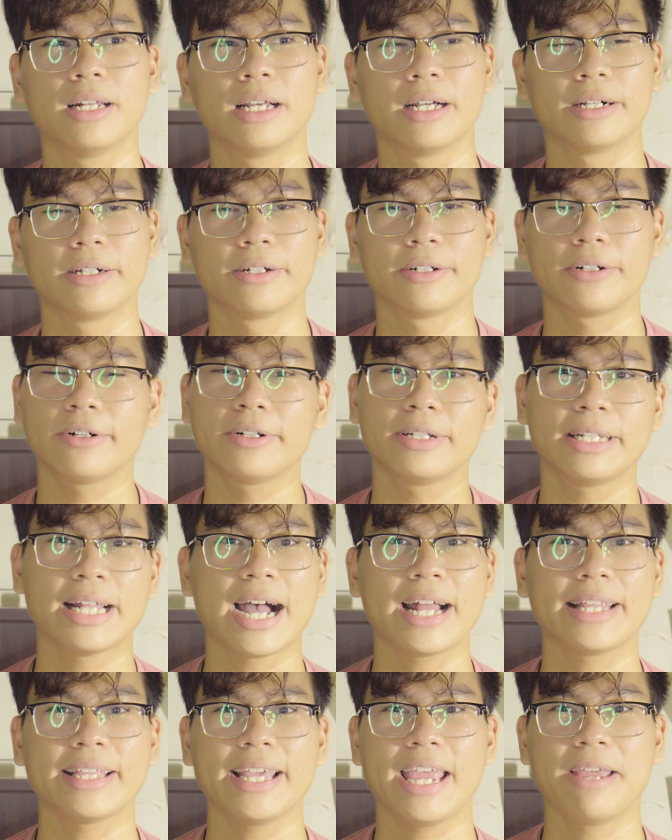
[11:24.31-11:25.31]
là thôi
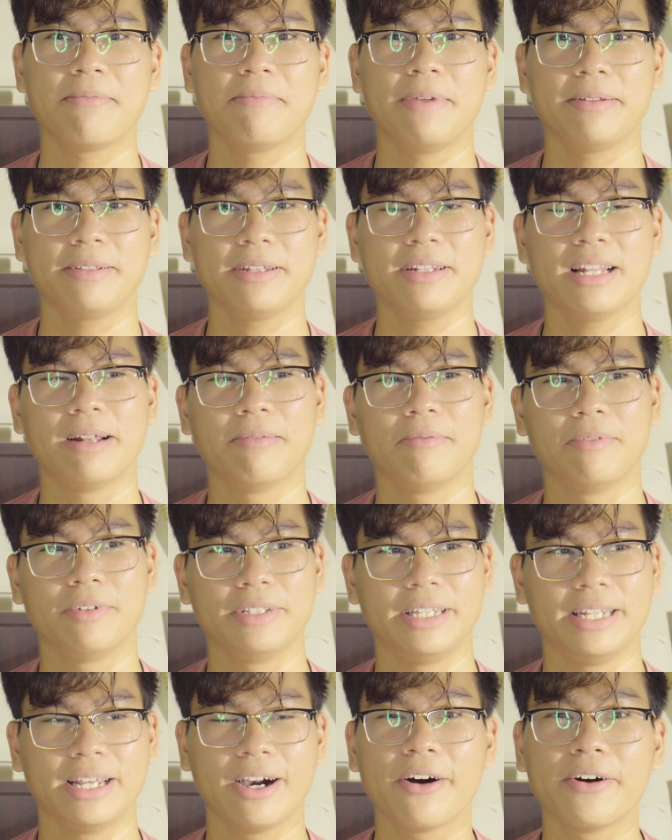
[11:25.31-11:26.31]
tha cho em đi chứ
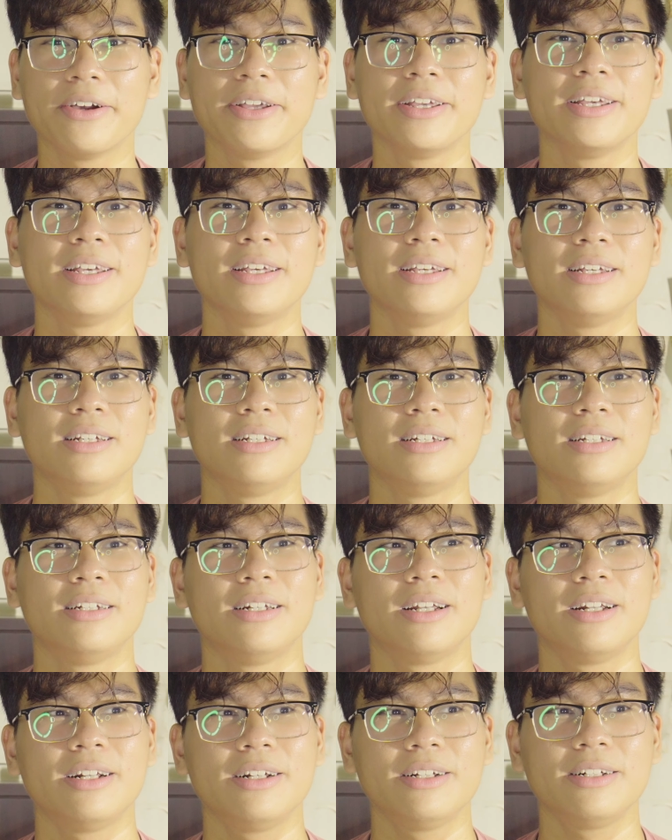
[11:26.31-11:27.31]
làm gì thôi.
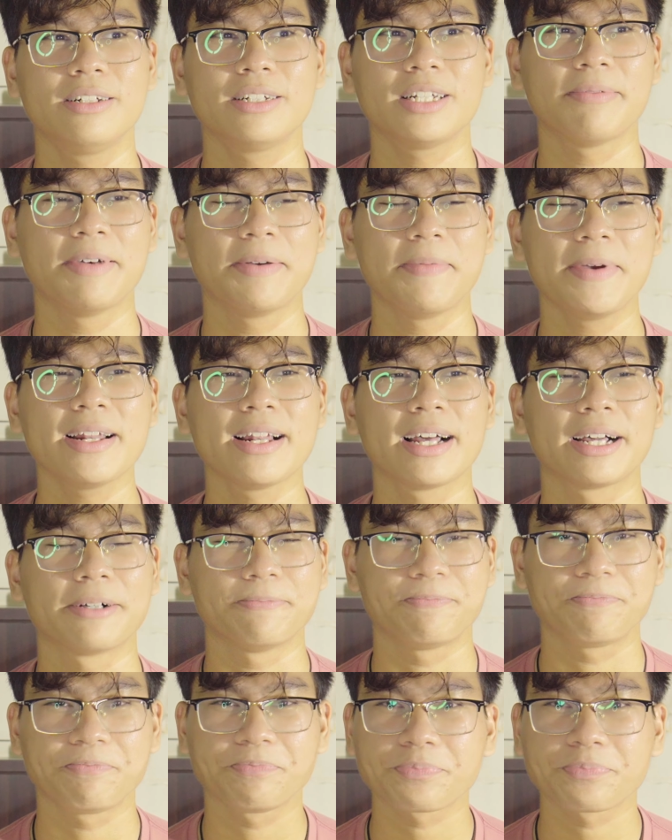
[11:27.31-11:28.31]
Nên các bạn biết là